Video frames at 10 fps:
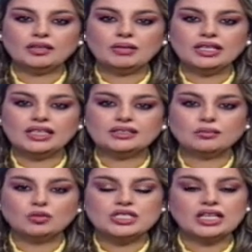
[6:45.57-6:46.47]
مالية
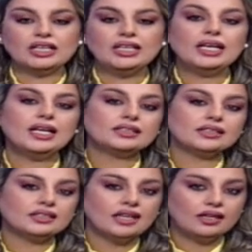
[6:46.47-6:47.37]
مستقلة لا
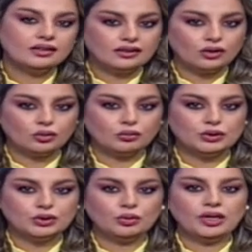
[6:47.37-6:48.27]
تتأثر
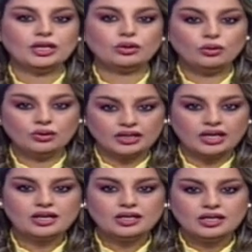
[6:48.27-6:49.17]
بالدول
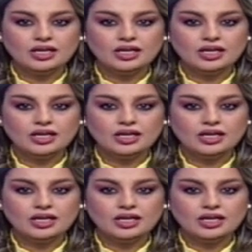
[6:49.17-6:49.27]
الأخرى